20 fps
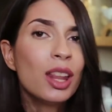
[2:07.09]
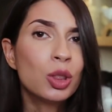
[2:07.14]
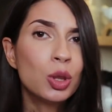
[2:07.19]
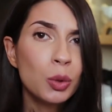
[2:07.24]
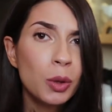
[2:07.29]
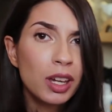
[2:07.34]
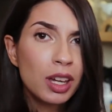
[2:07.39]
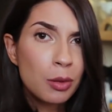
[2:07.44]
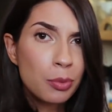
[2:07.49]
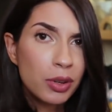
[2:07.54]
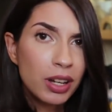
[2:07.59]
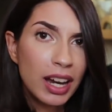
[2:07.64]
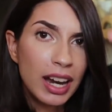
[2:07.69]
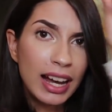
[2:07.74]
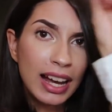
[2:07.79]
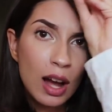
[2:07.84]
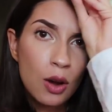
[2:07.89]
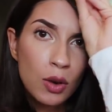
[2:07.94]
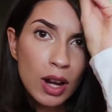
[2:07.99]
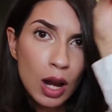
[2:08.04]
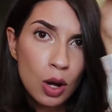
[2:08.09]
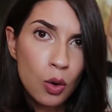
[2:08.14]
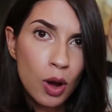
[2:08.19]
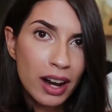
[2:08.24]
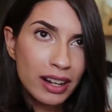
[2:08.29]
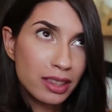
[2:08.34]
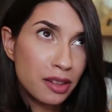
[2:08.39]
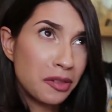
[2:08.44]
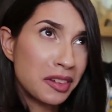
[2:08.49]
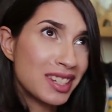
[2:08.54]
Tuve que poner acá una luz
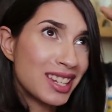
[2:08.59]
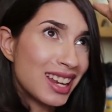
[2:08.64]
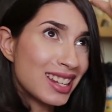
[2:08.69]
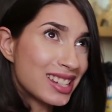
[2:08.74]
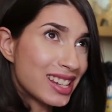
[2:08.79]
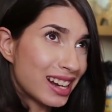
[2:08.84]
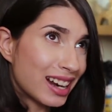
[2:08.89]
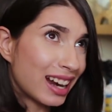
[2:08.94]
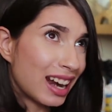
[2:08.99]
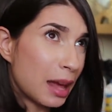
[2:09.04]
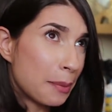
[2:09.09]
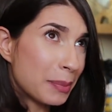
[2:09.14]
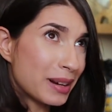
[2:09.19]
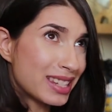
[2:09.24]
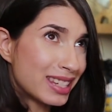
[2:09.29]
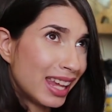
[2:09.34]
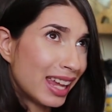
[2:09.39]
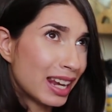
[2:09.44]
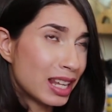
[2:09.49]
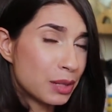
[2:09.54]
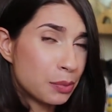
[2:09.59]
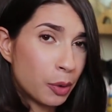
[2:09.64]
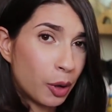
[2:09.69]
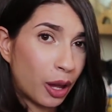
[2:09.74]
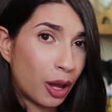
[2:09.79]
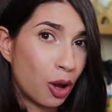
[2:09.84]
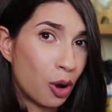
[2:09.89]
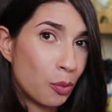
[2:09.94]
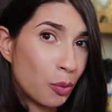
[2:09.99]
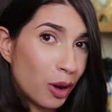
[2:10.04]
artificial, cerrar las persianas
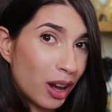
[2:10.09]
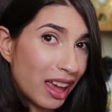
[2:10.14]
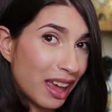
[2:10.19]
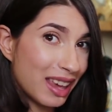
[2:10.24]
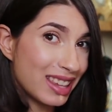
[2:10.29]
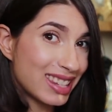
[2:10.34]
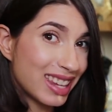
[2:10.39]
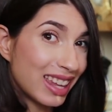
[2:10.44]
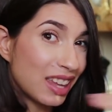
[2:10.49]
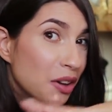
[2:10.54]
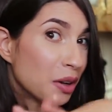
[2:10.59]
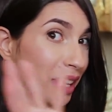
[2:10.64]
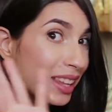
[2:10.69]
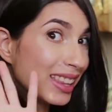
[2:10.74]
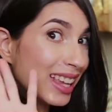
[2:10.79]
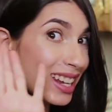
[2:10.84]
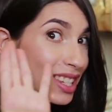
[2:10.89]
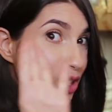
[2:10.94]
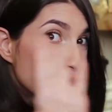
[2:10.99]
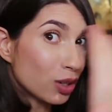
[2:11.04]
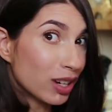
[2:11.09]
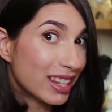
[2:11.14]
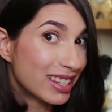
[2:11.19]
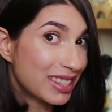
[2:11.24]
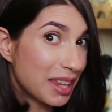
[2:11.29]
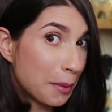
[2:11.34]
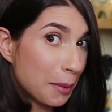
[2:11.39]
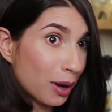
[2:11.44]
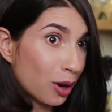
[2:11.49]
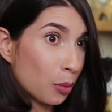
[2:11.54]
porque como les enseñé ahorita el sol
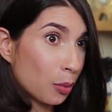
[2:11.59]
estaba